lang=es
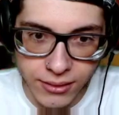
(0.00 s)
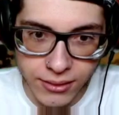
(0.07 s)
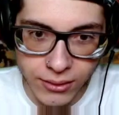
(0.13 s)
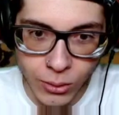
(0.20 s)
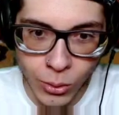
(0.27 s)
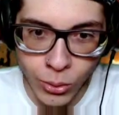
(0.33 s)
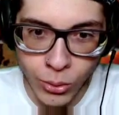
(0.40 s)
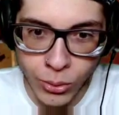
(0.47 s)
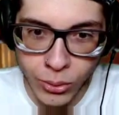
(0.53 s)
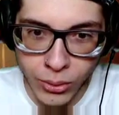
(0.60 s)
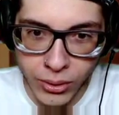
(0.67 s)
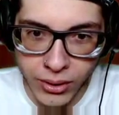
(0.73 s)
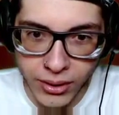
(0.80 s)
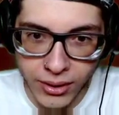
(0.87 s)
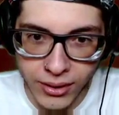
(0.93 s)

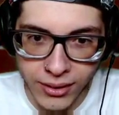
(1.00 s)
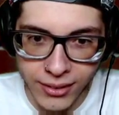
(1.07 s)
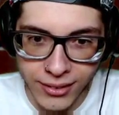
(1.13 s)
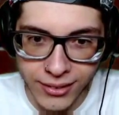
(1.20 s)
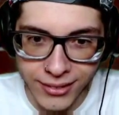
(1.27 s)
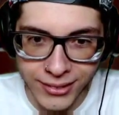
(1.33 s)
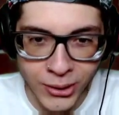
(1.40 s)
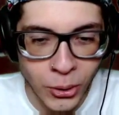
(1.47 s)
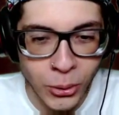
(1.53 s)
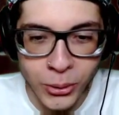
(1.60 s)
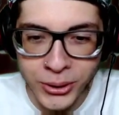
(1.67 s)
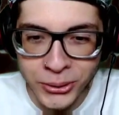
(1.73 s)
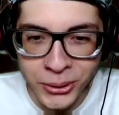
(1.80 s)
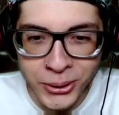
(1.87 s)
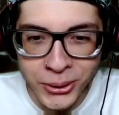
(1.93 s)
Uy. Todo
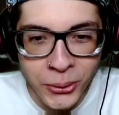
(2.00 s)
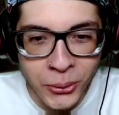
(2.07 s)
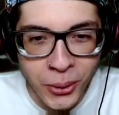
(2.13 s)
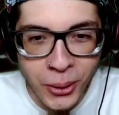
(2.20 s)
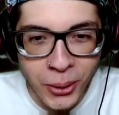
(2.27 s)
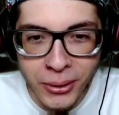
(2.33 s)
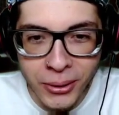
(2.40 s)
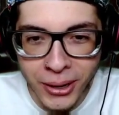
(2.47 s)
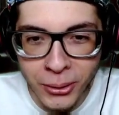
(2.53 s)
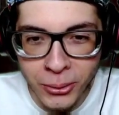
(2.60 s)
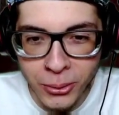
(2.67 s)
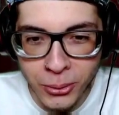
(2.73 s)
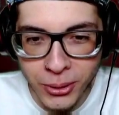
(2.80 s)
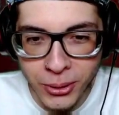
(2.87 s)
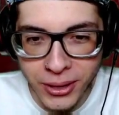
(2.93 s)
esto es nuevo, qué
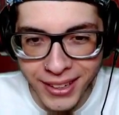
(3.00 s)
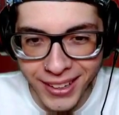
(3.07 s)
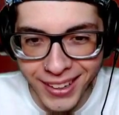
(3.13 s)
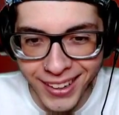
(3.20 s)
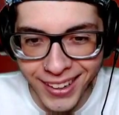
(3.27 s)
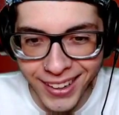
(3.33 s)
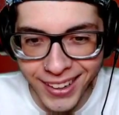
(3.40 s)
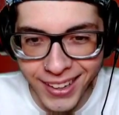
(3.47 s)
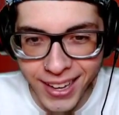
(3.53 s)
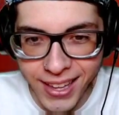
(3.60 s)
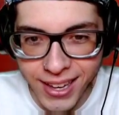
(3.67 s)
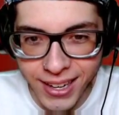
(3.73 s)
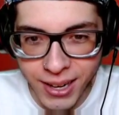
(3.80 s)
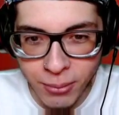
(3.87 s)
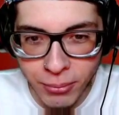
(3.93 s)
locura que, que
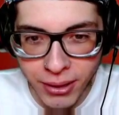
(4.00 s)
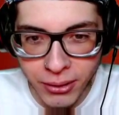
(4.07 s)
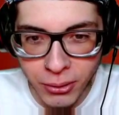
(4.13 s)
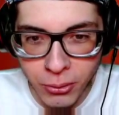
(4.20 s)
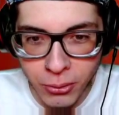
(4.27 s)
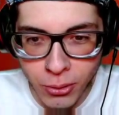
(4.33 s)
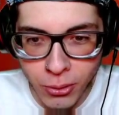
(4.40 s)
hayan cambiado el juego